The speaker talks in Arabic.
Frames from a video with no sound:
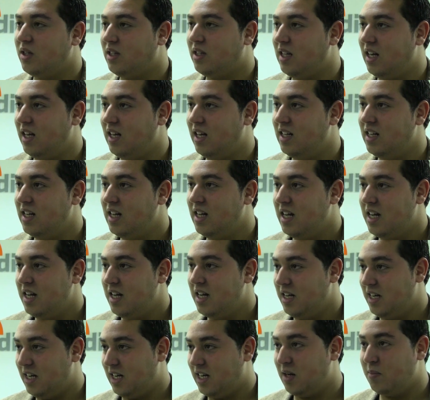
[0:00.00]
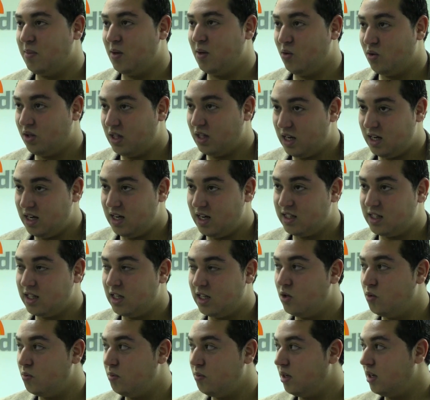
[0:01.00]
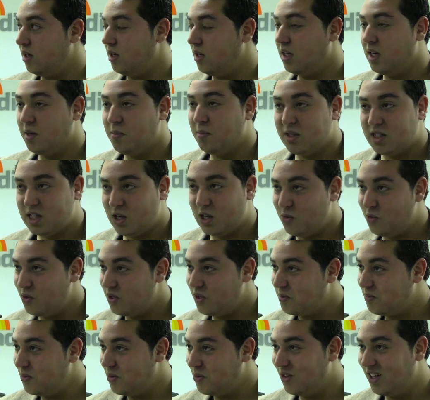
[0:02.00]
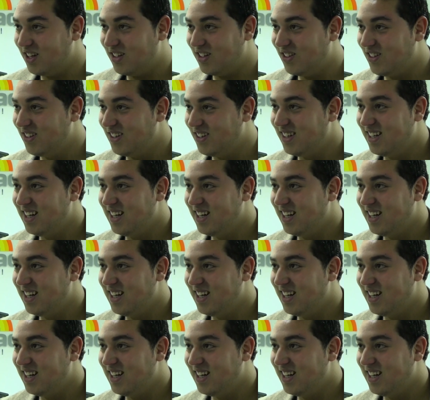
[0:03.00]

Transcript: درجه كنبغي نوضح الناس انهم انا ما تحولت ما والو